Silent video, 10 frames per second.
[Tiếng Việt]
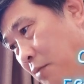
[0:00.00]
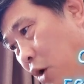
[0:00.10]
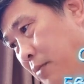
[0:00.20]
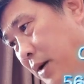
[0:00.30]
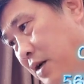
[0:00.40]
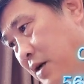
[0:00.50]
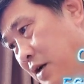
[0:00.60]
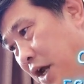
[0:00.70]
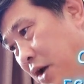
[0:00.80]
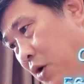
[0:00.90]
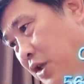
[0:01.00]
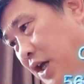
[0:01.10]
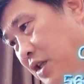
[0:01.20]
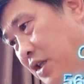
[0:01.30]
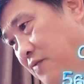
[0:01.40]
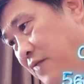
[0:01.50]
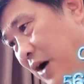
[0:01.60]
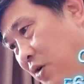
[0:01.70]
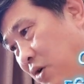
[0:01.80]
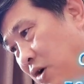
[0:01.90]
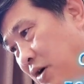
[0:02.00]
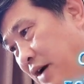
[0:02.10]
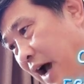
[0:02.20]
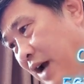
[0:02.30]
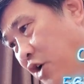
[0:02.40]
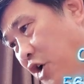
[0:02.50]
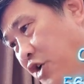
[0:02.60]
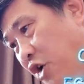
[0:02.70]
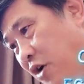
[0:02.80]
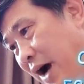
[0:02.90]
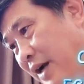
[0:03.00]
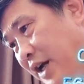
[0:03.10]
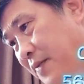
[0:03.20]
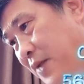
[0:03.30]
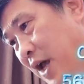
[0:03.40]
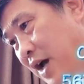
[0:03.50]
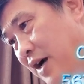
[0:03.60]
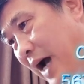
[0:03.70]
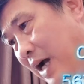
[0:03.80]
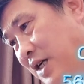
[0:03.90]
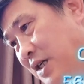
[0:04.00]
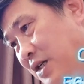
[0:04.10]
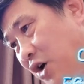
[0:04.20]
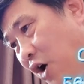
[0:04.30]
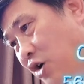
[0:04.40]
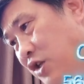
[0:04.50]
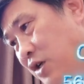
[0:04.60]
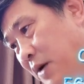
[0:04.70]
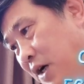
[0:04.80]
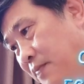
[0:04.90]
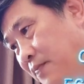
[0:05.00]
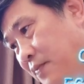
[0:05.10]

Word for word: bùi nguyên minh đều có thể tiến vào đã nói rõ anh ấy khẳng định có thư mời